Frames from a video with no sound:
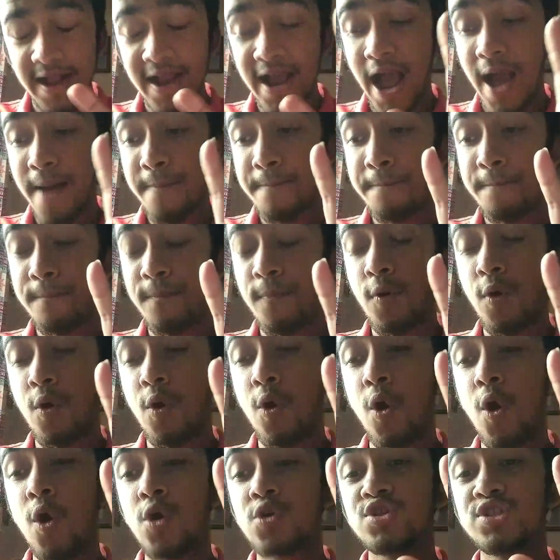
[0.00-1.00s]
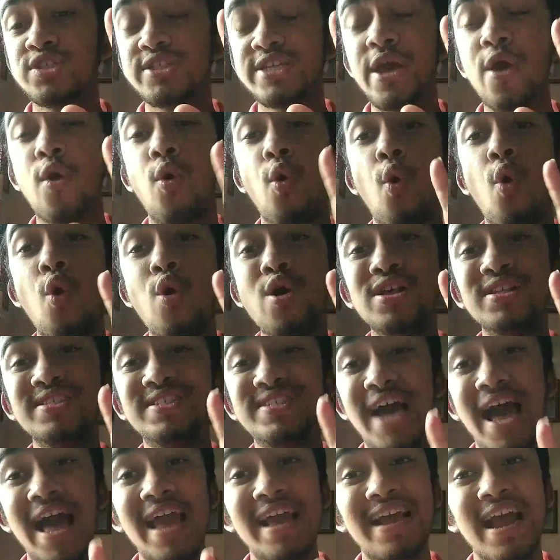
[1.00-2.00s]
গাপকো যে ওই
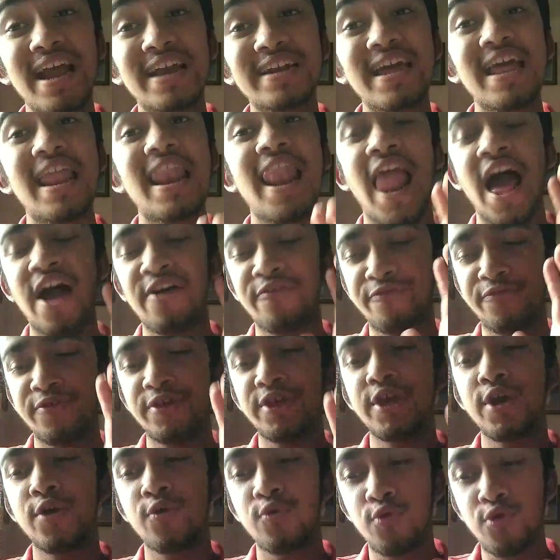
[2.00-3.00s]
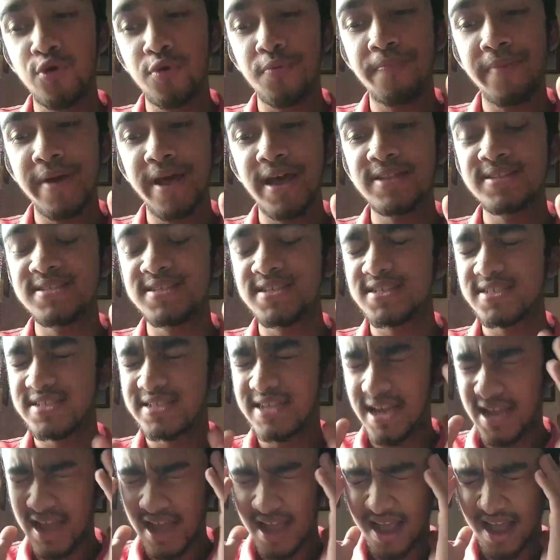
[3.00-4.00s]
জায়গাটায় লাফিয়ে উঠবে জাস্ট
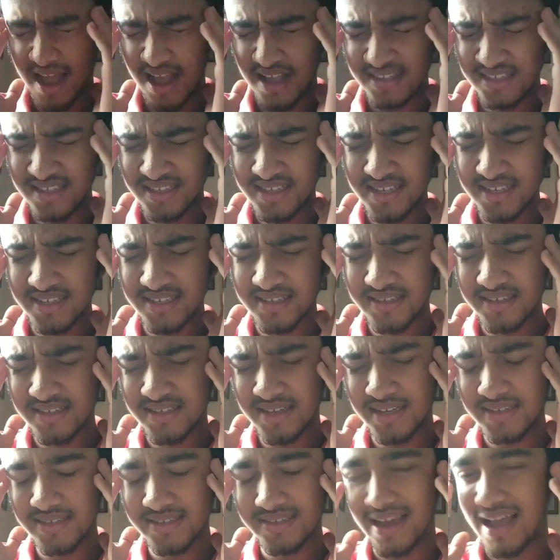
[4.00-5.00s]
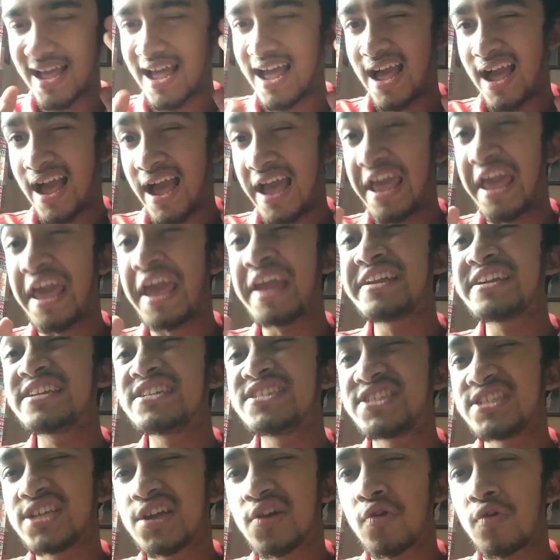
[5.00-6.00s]
জাস্ট জাস্ট আই হেট
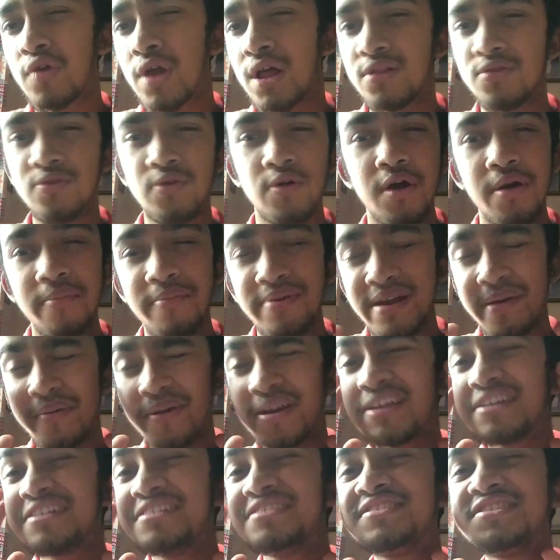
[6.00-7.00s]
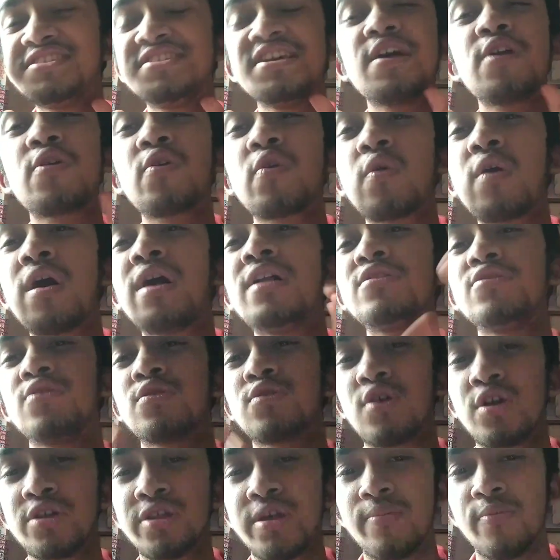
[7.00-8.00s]
ক্রিস্টিয়ান রোনালদো ওটা আমার ক্রিস্টিয়ান
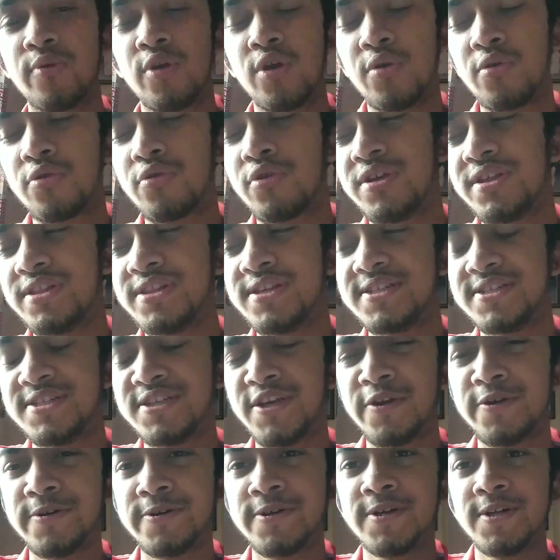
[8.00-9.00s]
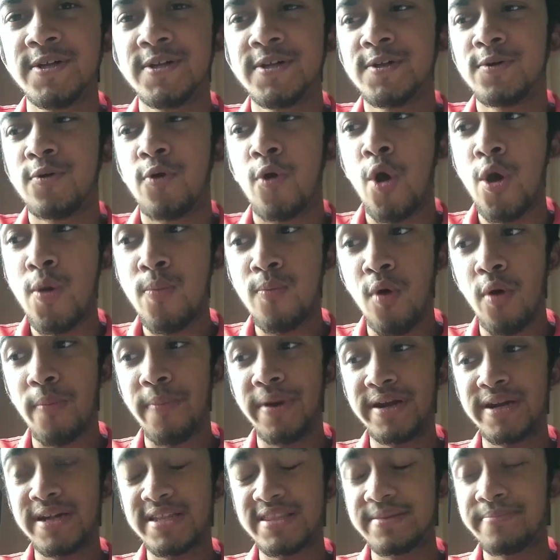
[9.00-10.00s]
রোনালদোর কথা মনে করিয়ে দিয়েছিল ওই
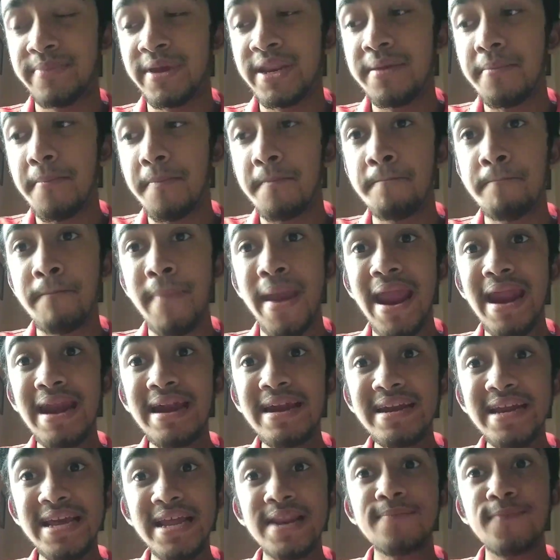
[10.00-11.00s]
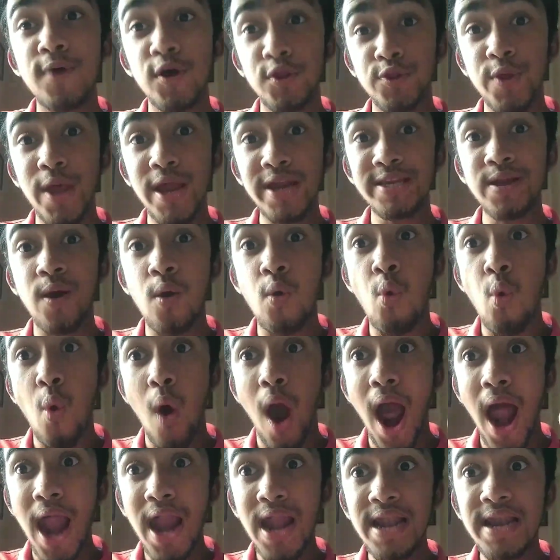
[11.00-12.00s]
মোমেন্টটাতে মানে মেন্ডির মতো একটা
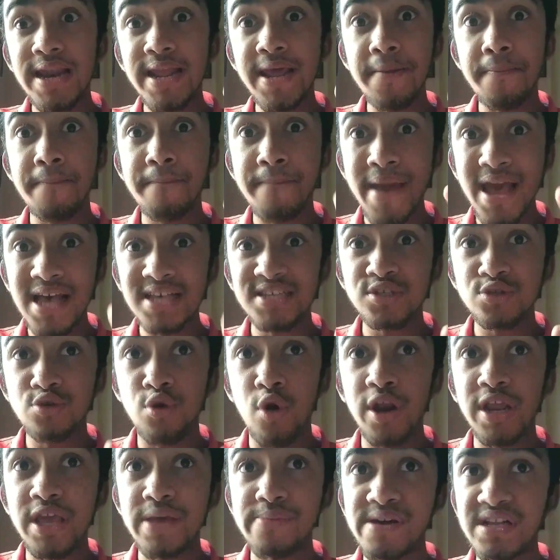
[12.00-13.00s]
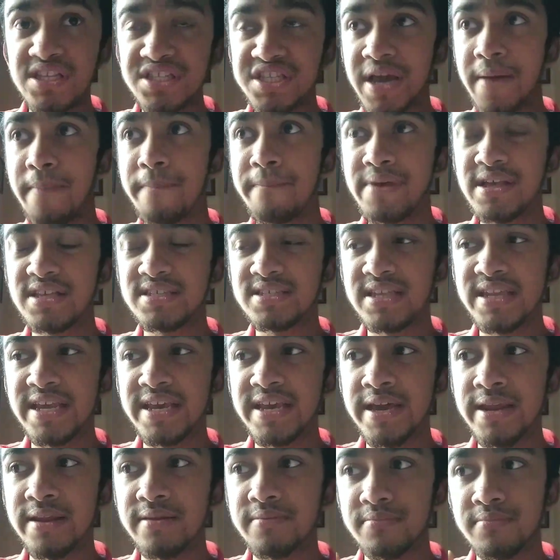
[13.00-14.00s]
ওয়ার্ল্ডের বেস্ট গোলকিপার চ্যাম্পিয়ন্স
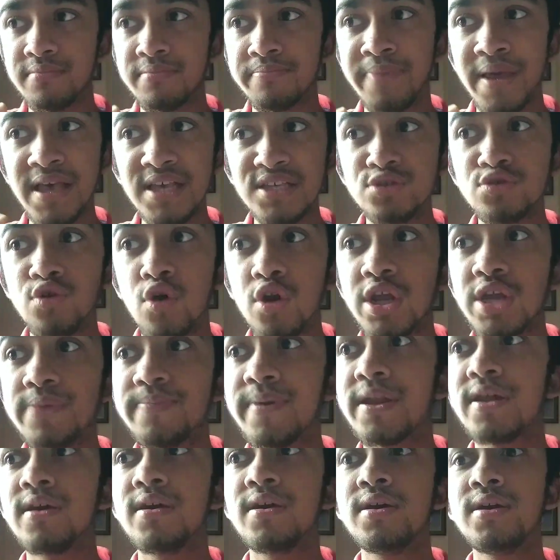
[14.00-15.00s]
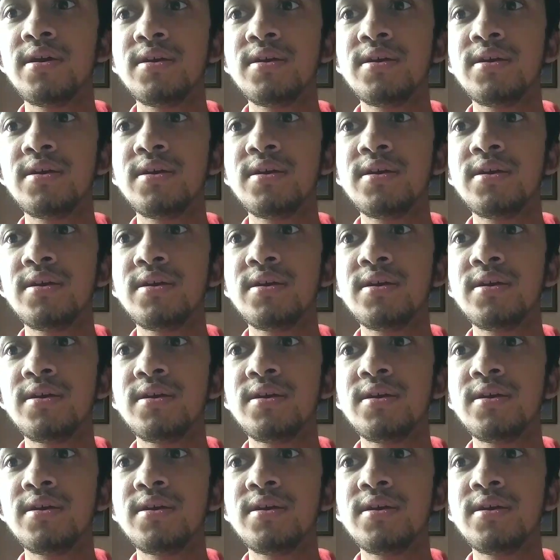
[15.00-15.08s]
লিগের বেস্ট গোলকিপার